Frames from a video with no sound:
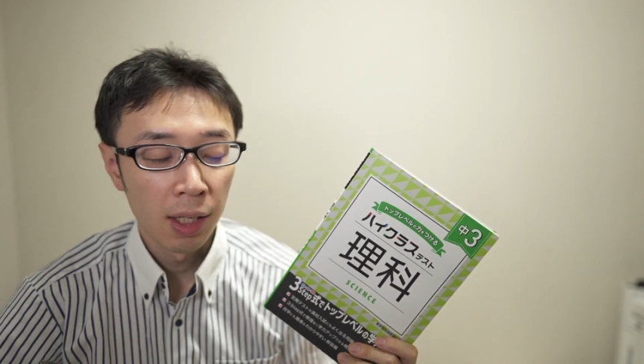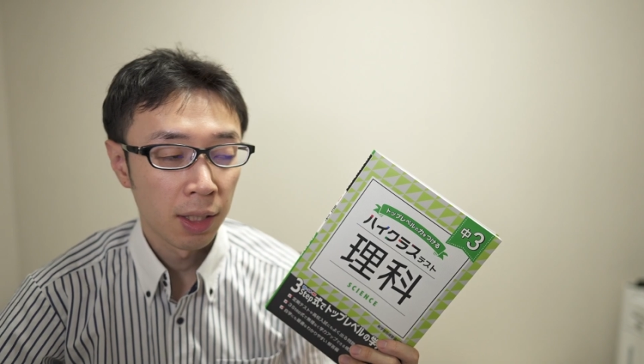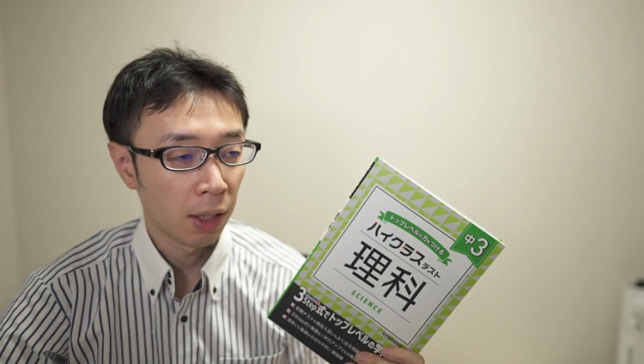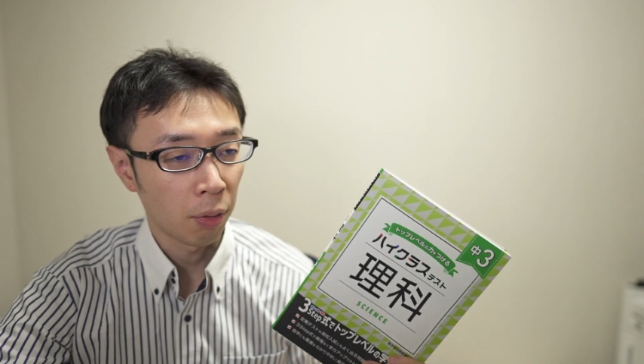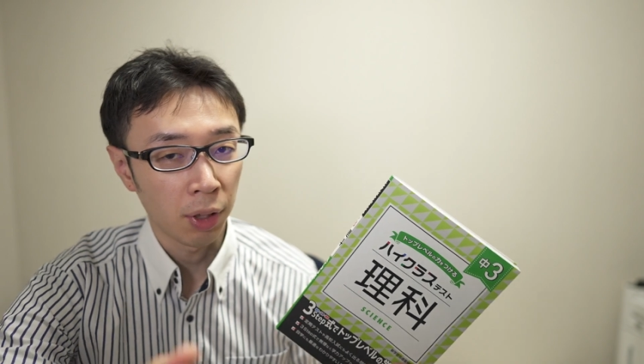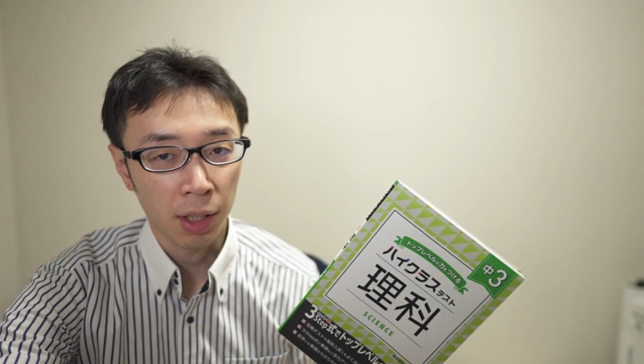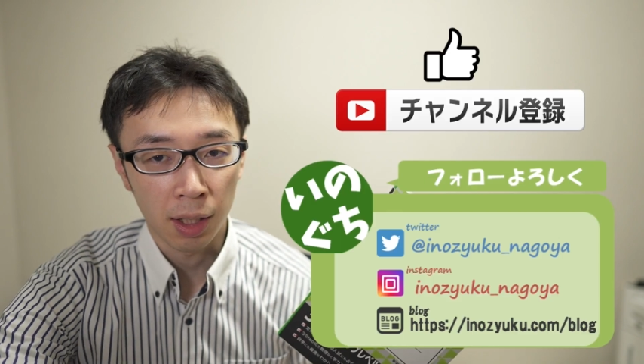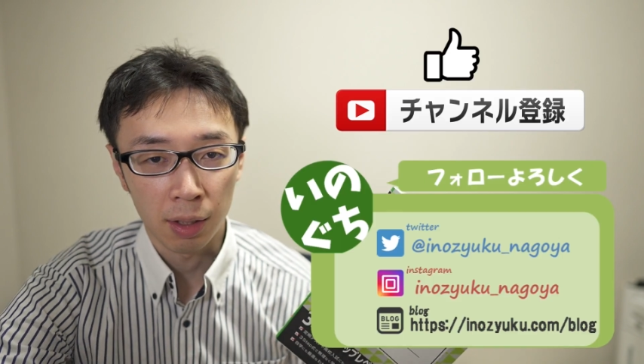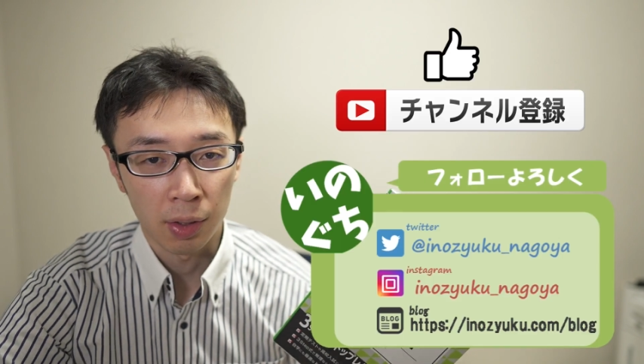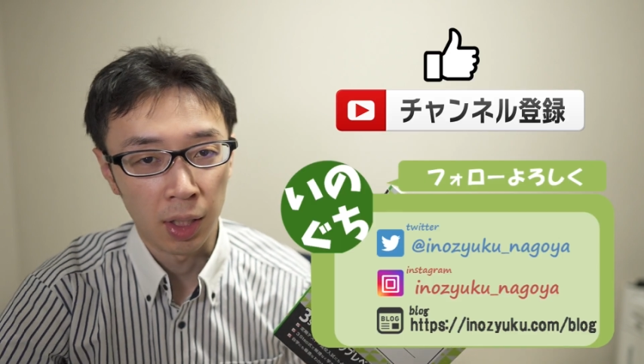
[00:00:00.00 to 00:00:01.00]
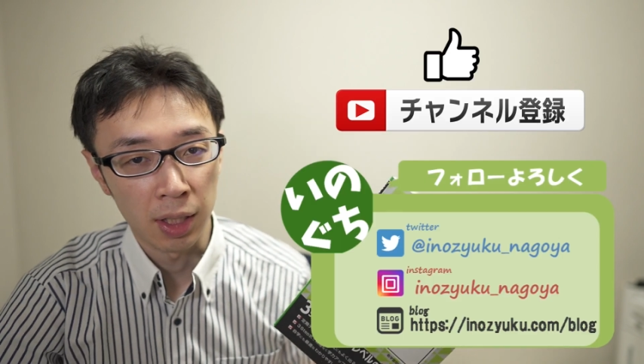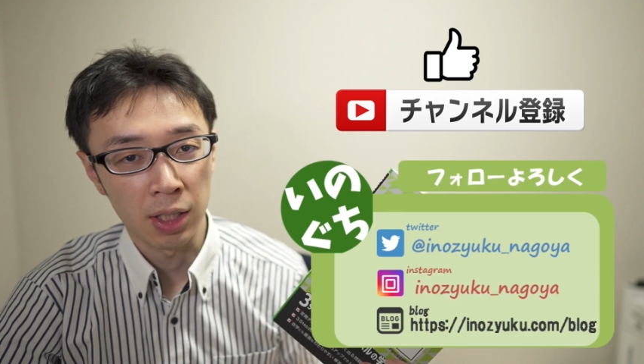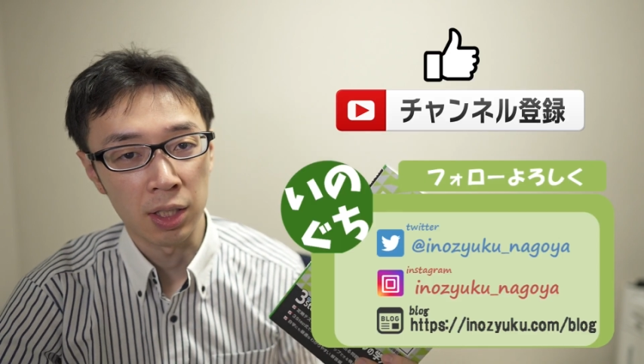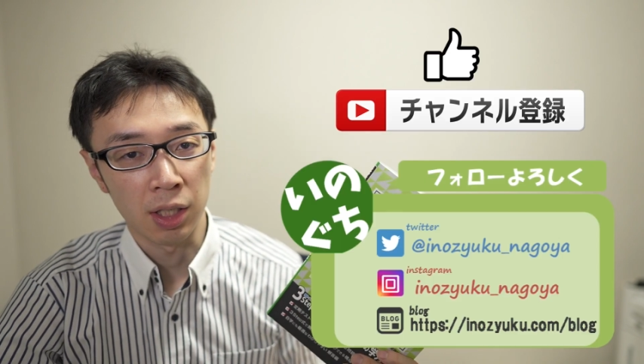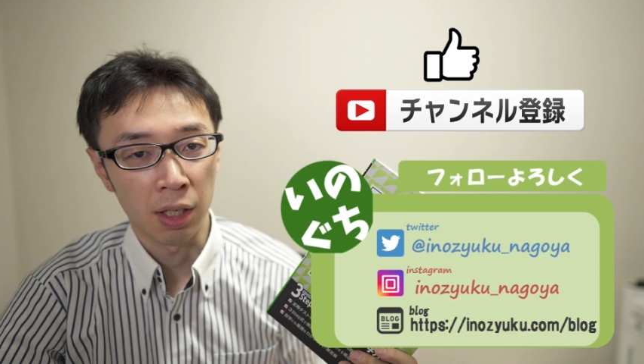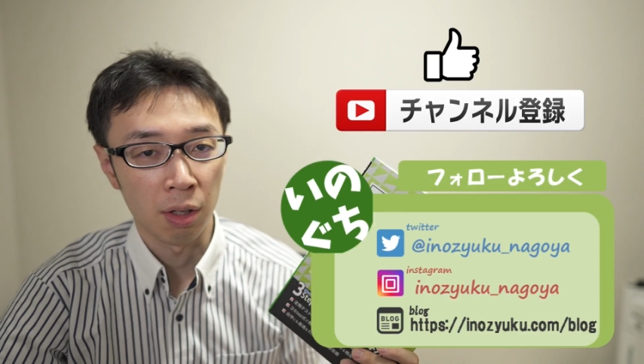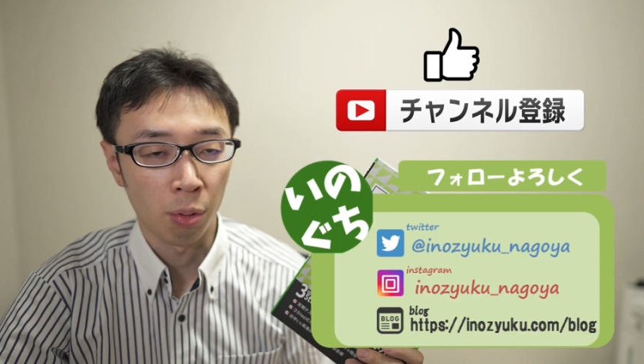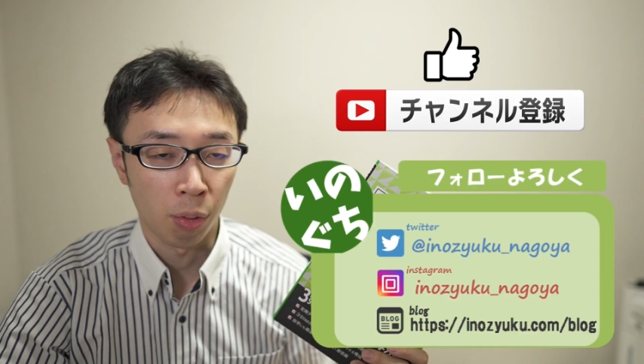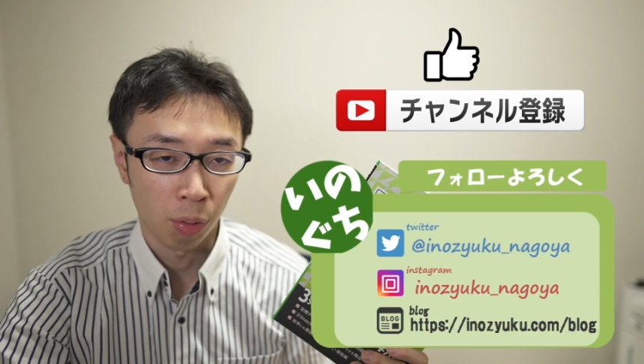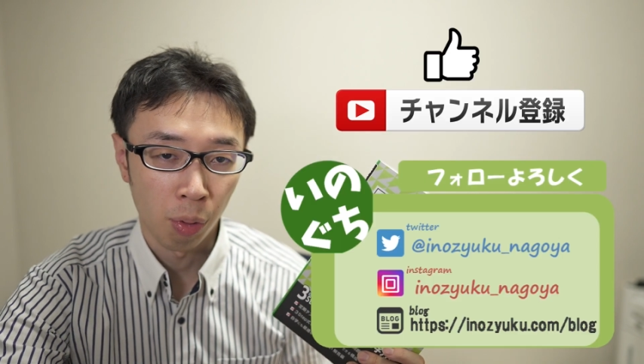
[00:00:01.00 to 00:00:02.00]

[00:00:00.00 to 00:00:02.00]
参考になったって方はね、ぜひチャンネル登録、